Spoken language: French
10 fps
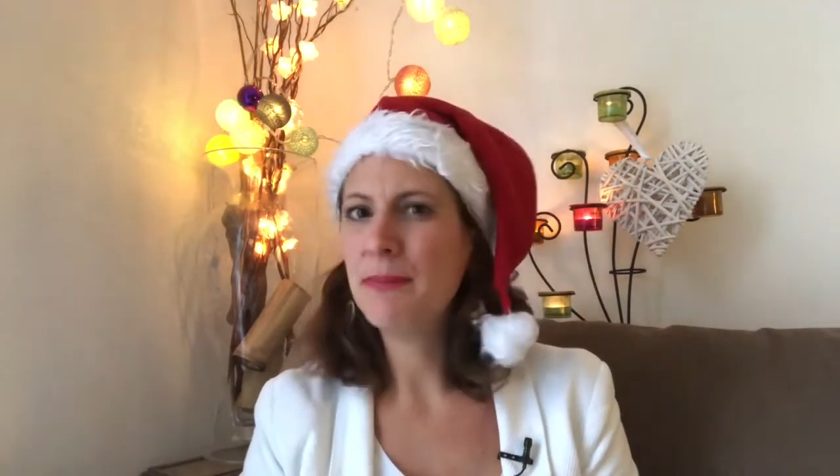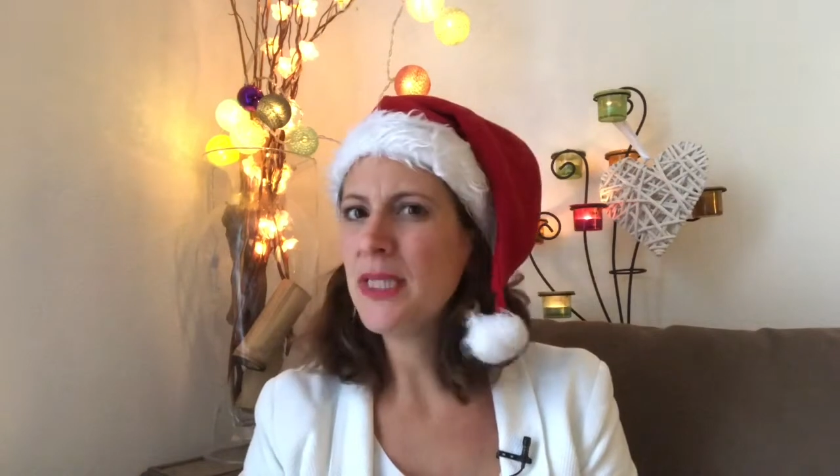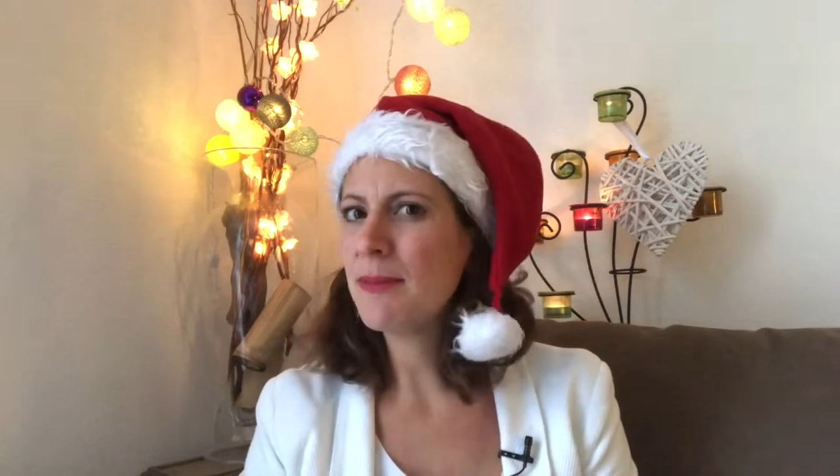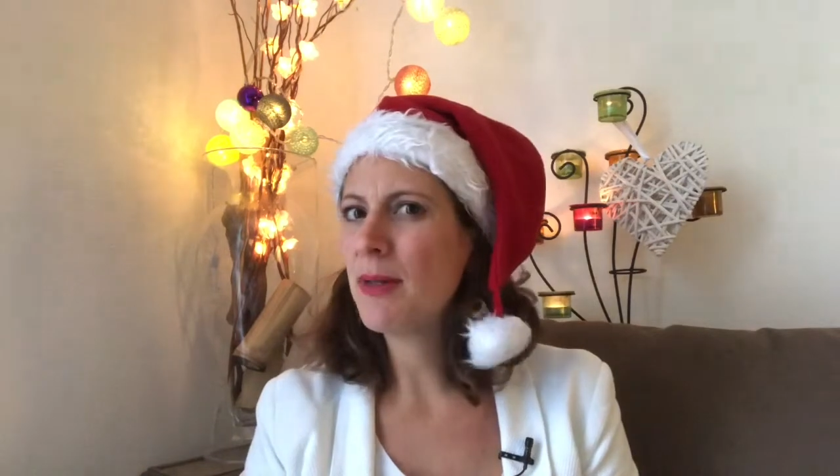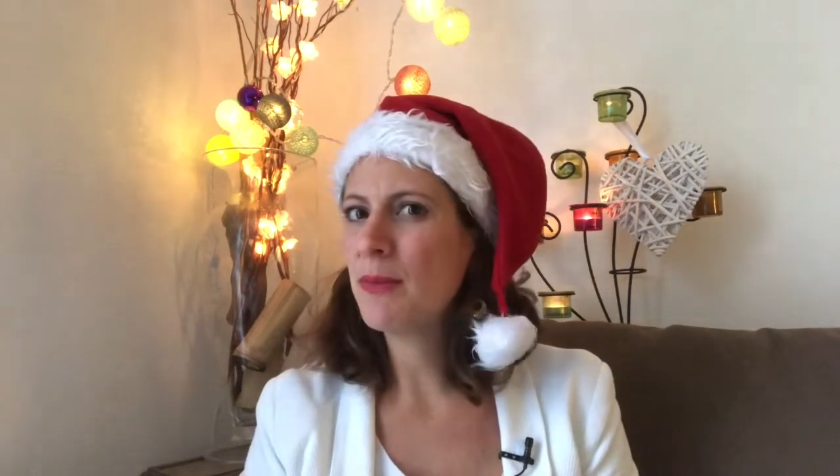
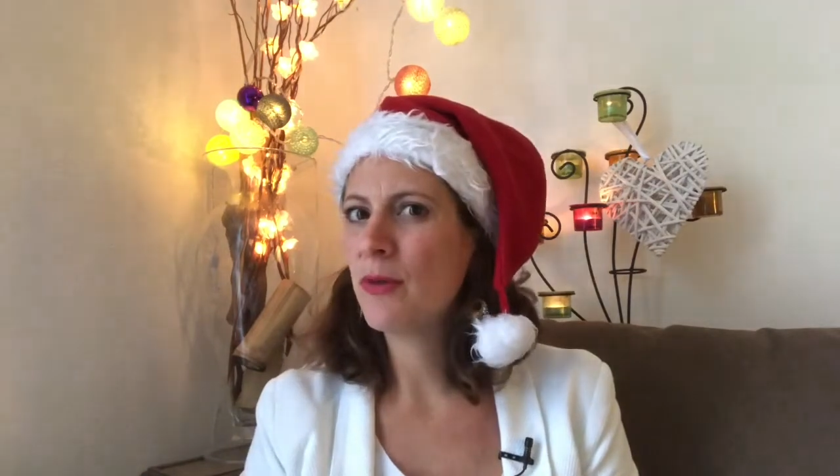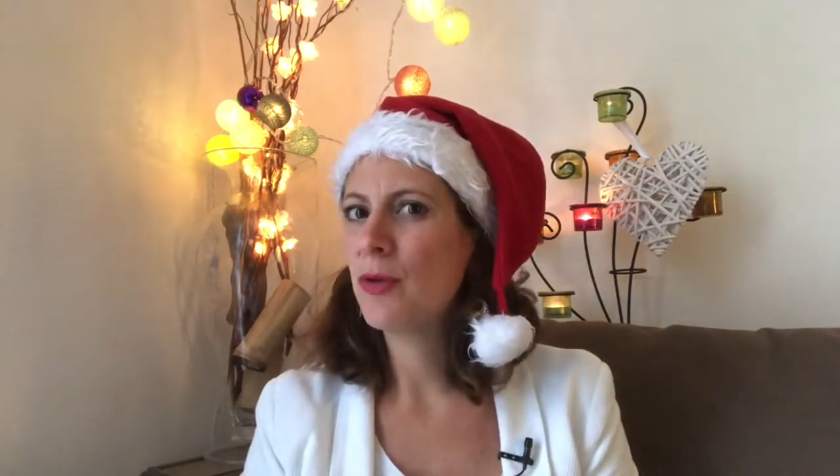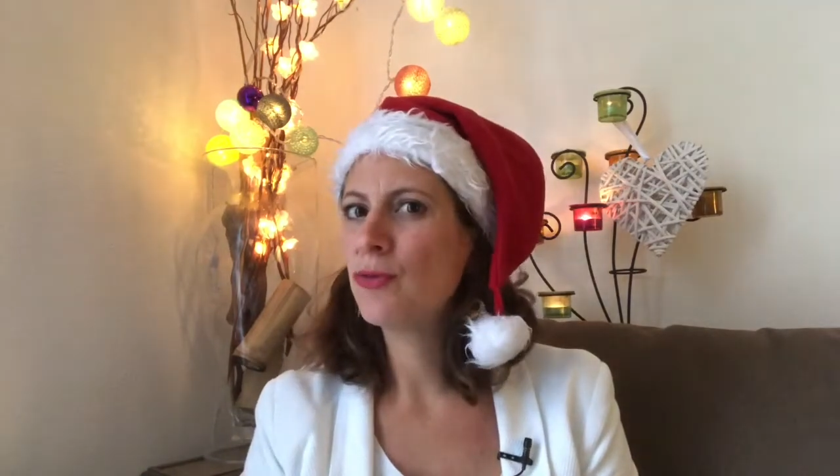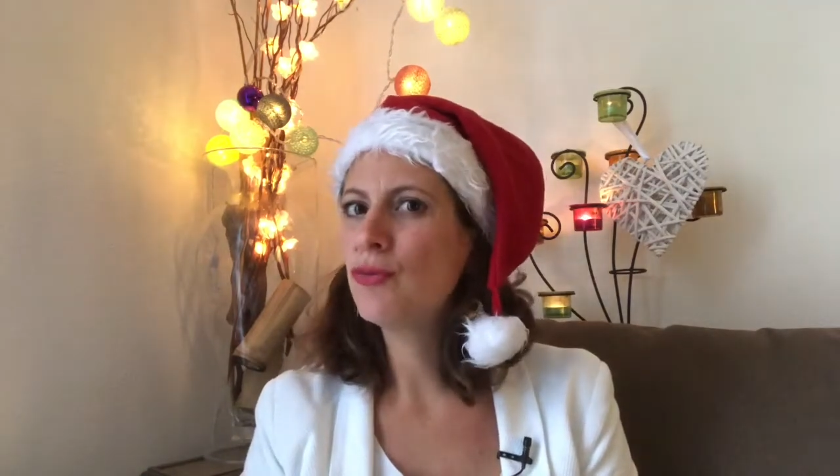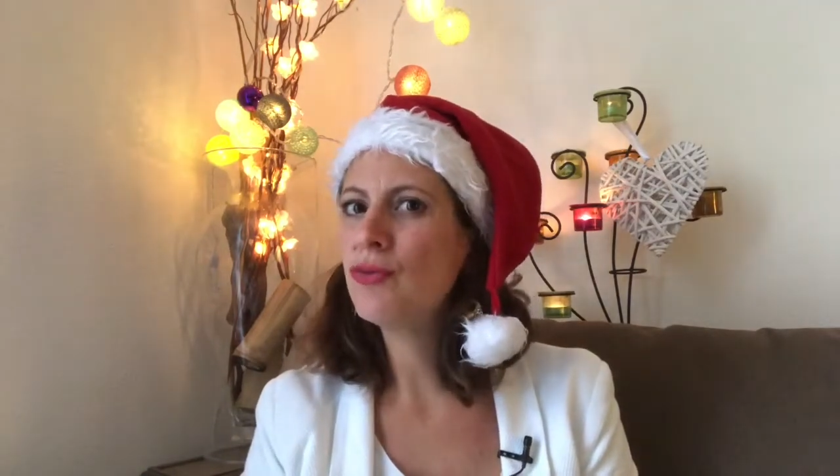minimum
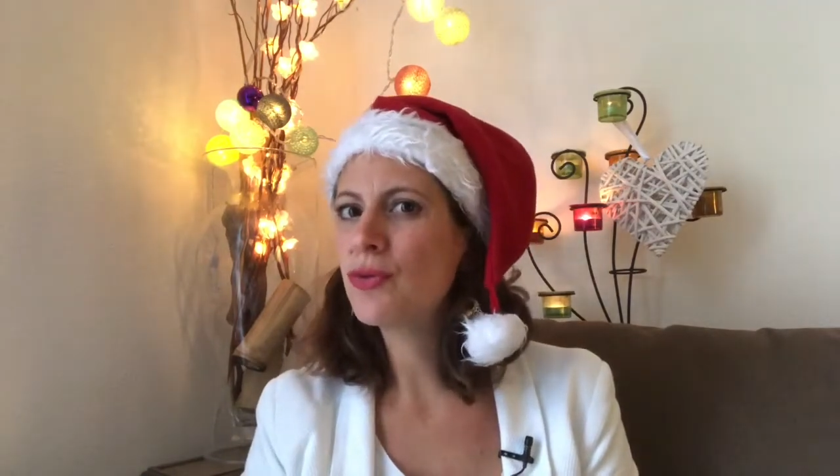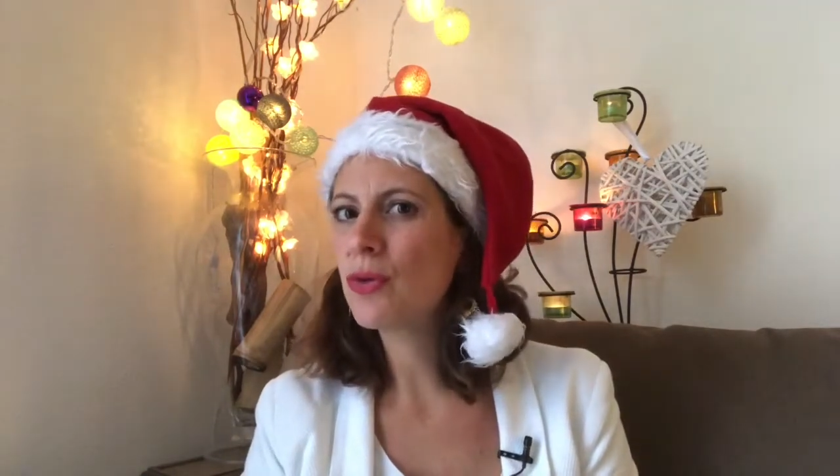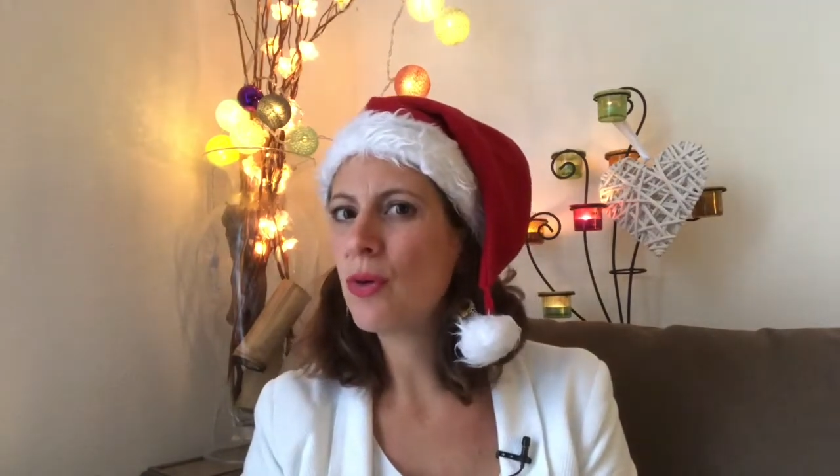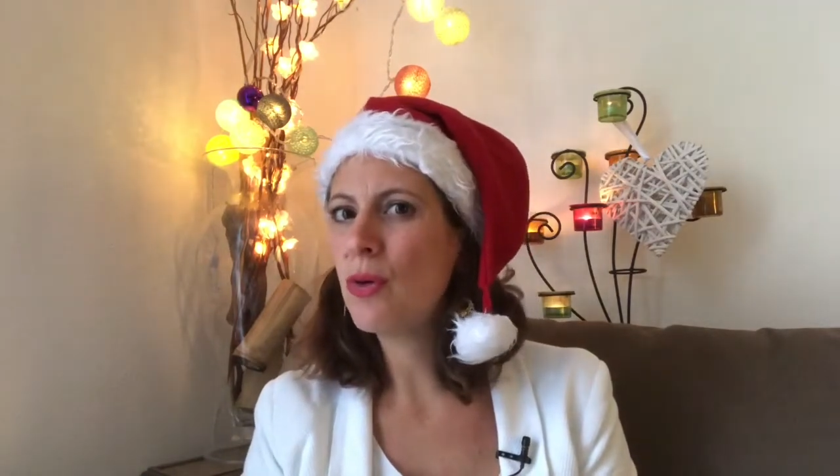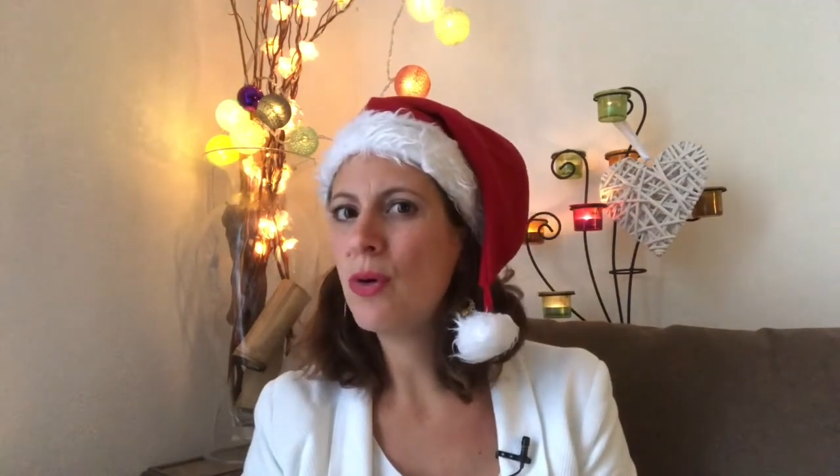12
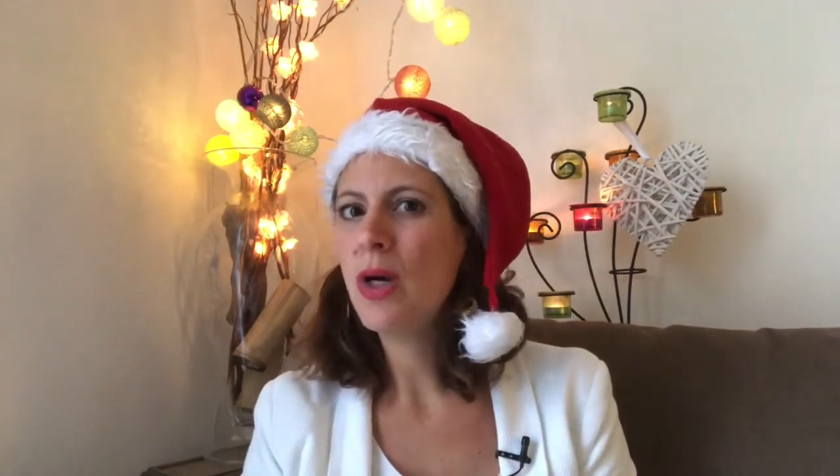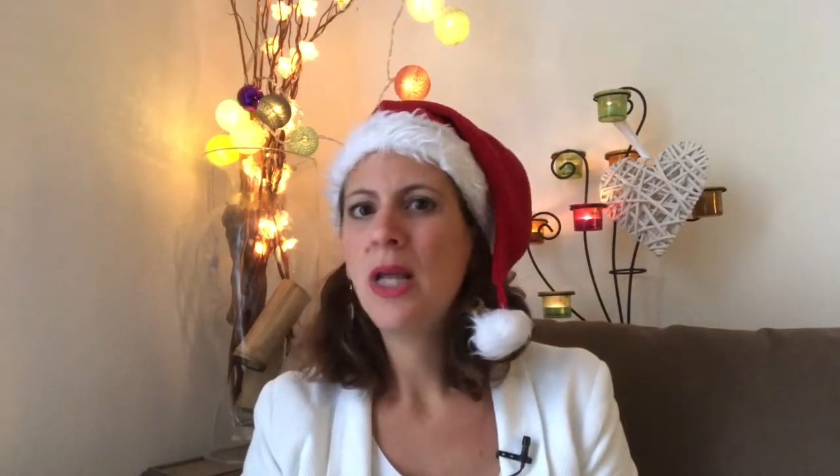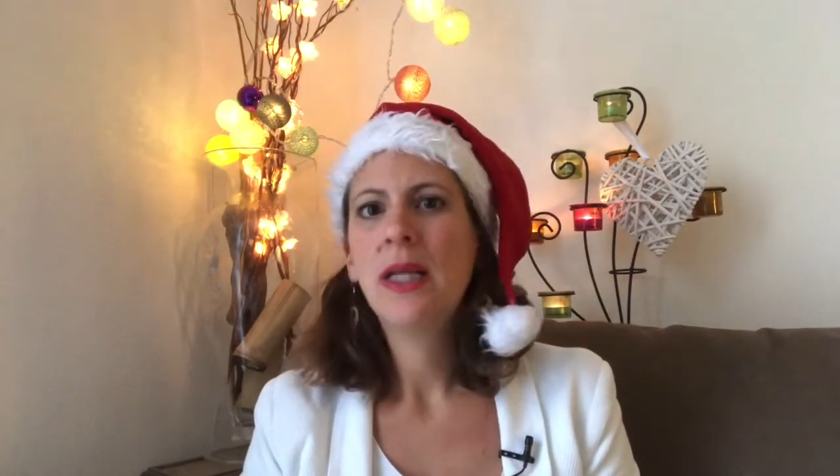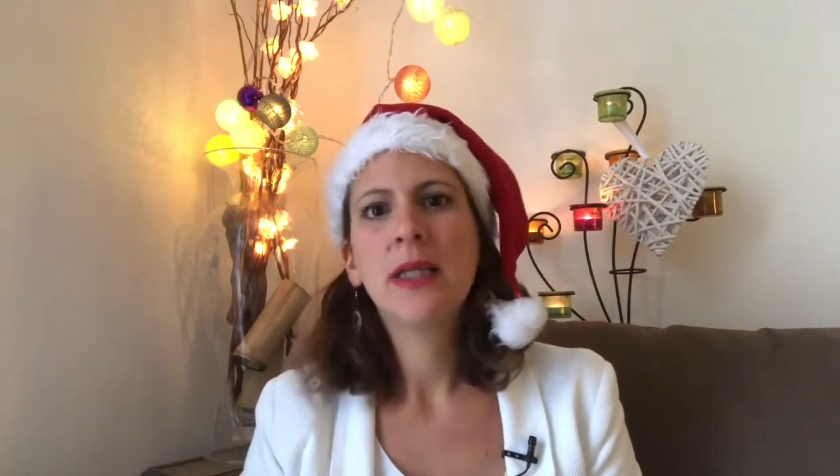euros